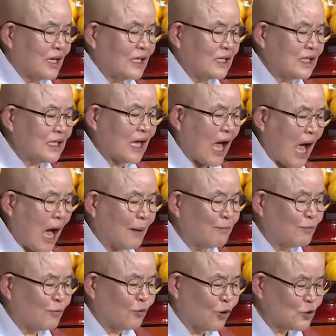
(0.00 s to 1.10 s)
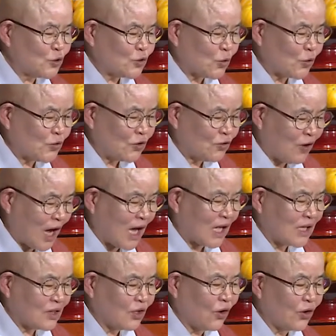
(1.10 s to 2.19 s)
이 암 원숭이와
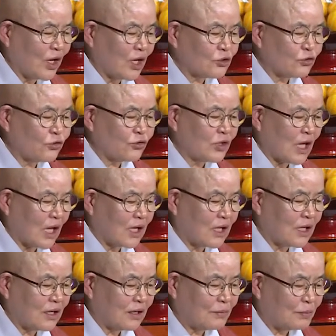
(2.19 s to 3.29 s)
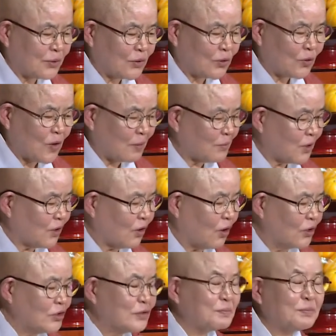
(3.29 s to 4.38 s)
너의 순다리를 비교하면 어느